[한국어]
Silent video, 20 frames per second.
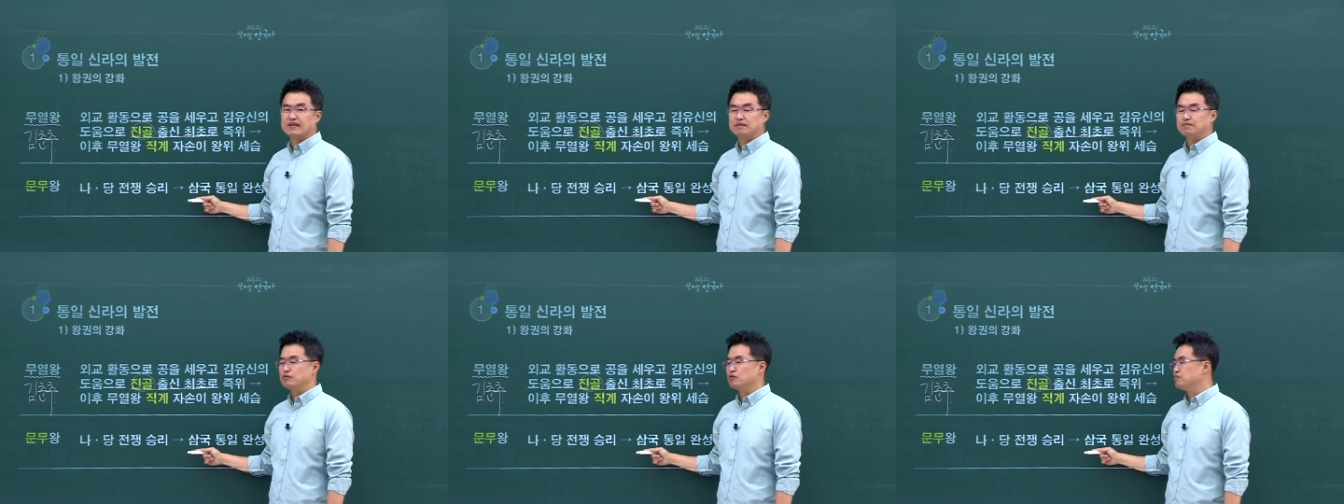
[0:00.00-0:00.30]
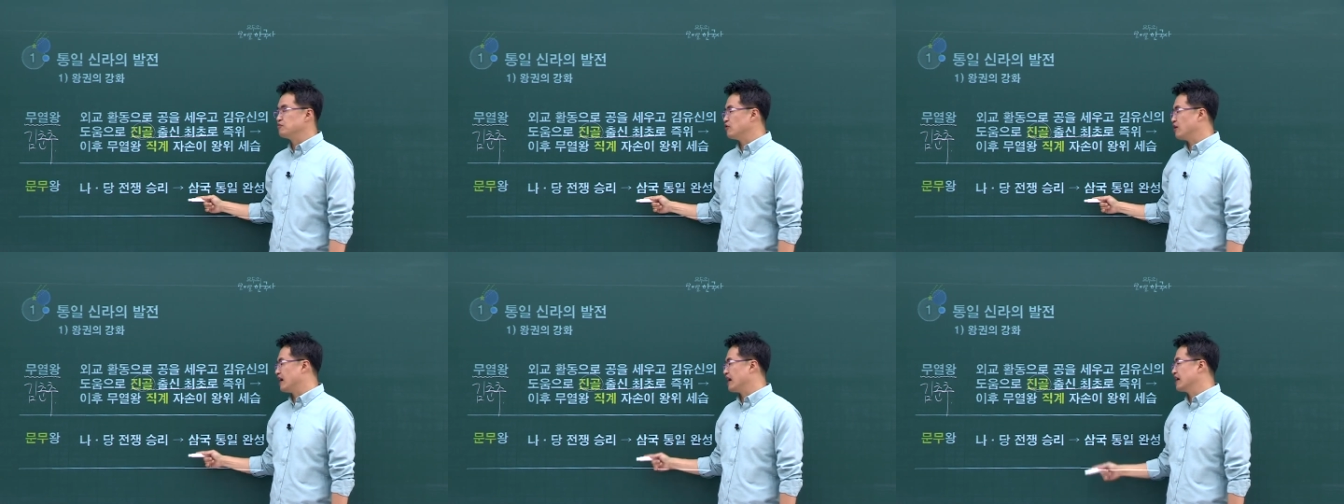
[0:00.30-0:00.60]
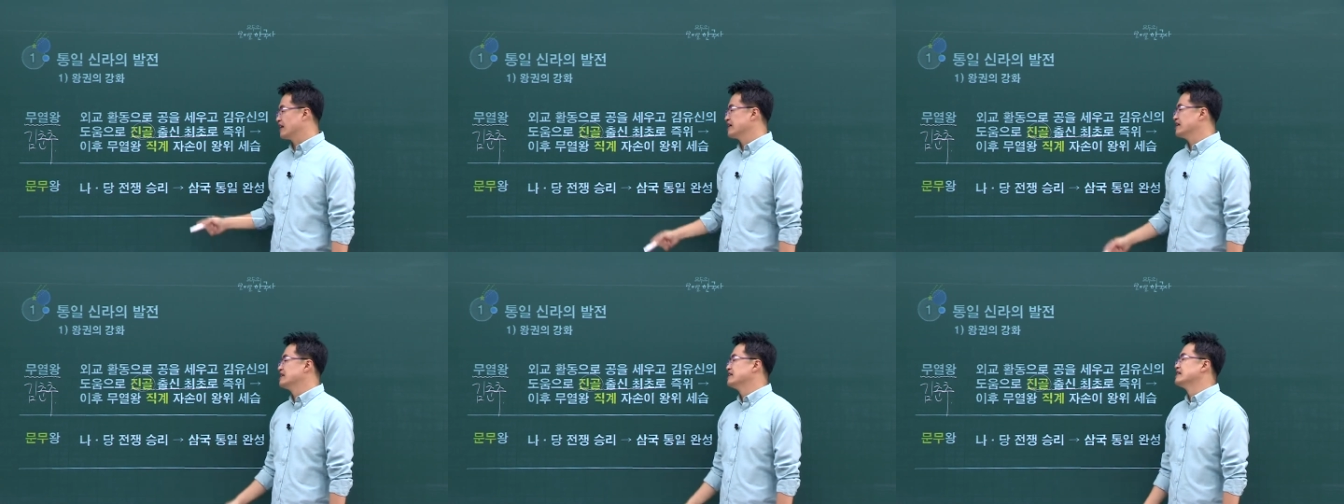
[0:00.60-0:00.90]

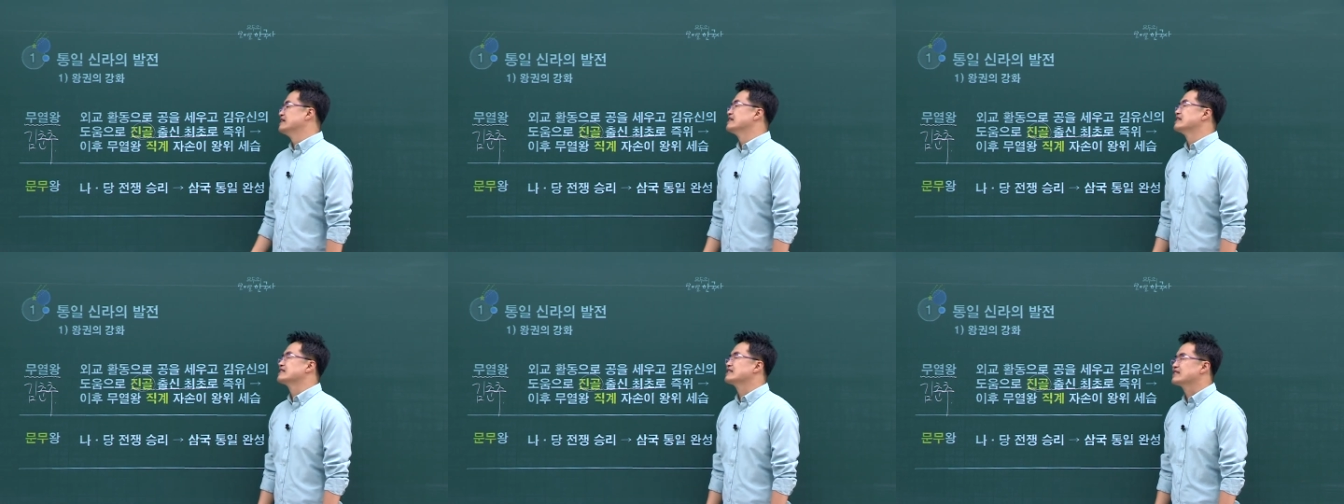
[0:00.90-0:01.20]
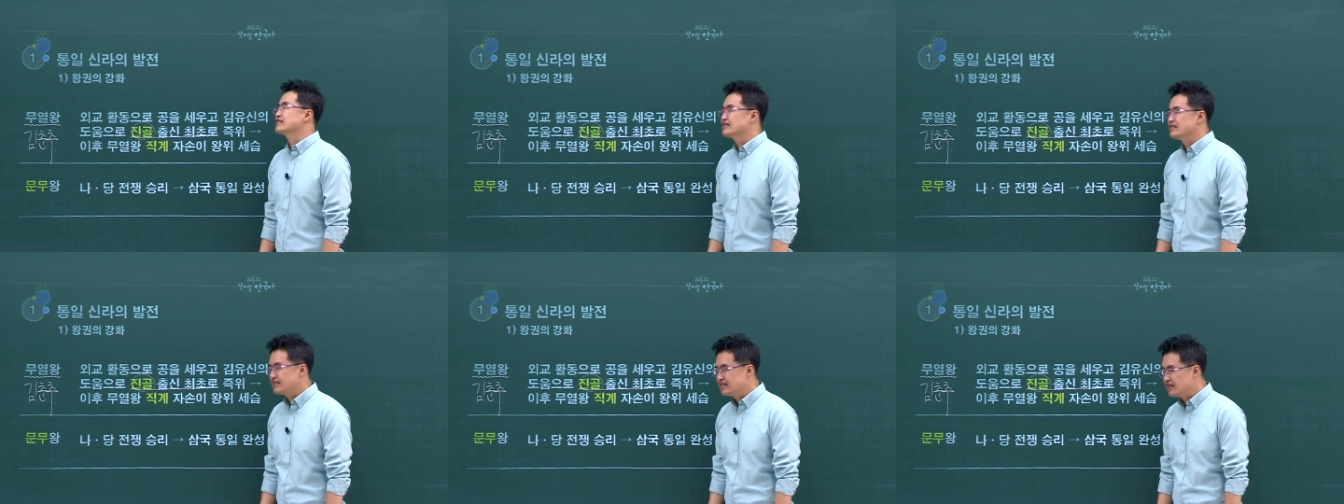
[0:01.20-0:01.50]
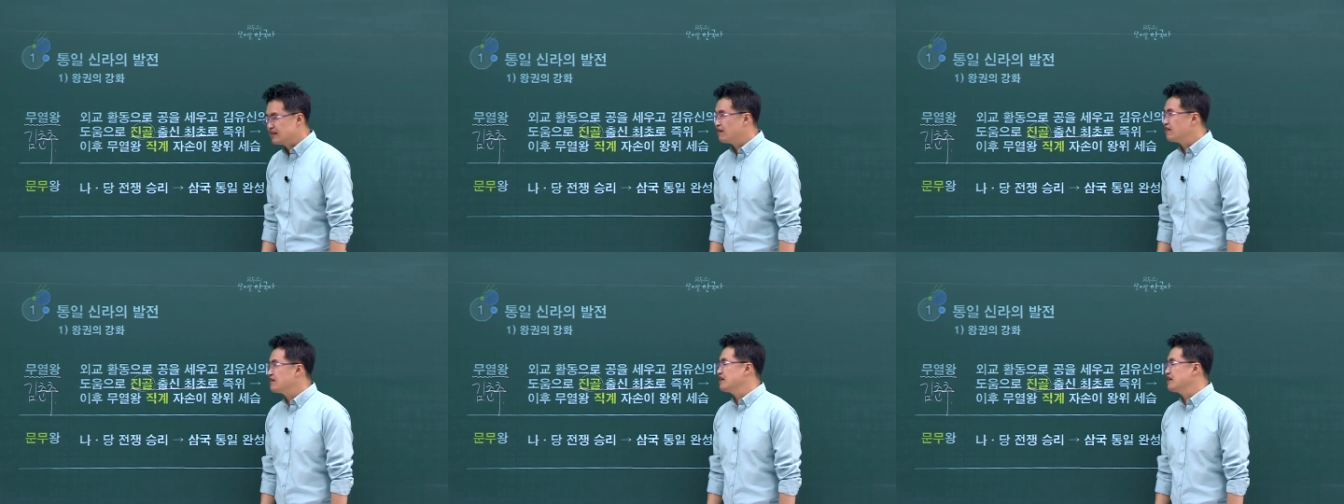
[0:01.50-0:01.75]
문무왕 드디어